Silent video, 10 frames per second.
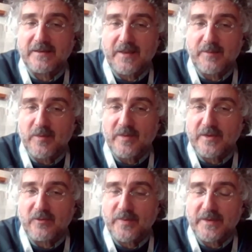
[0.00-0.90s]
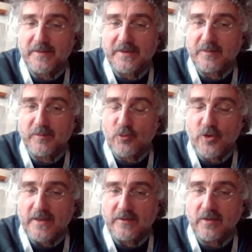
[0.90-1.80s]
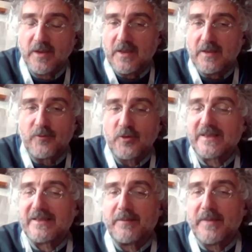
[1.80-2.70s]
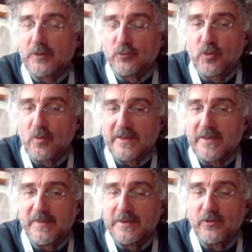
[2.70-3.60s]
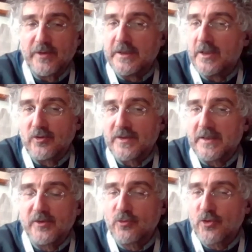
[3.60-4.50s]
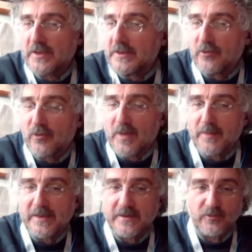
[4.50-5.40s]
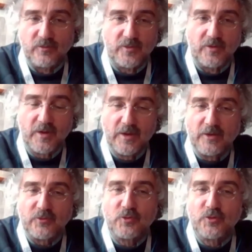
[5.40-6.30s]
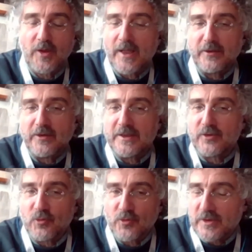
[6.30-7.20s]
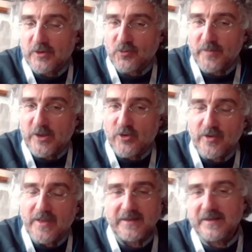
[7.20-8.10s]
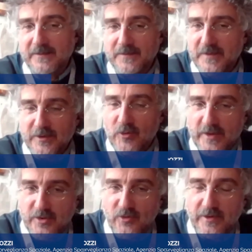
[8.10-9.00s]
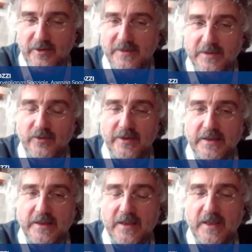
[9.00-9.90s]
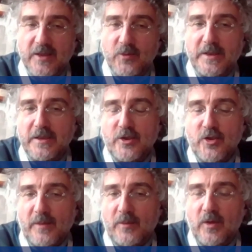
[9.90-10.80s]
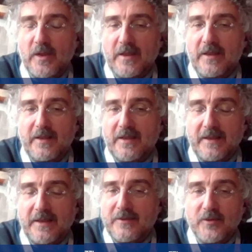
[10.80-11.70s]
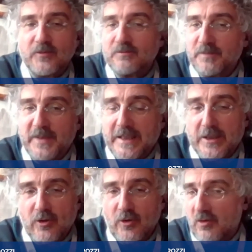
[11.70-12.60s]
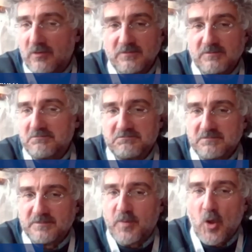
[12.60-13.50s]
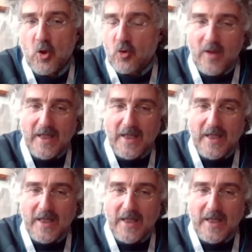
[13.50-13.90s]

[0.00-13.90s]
si sarebbe quasi completamente bruciato, forse sarebbe caduto qualche meteorite, cosa che succede normalmente tutto, tutto l'anno e nessuno si stupisce, anzi si collezionano i meteoriti. Quindi diciamo eh, eh pericolo poco,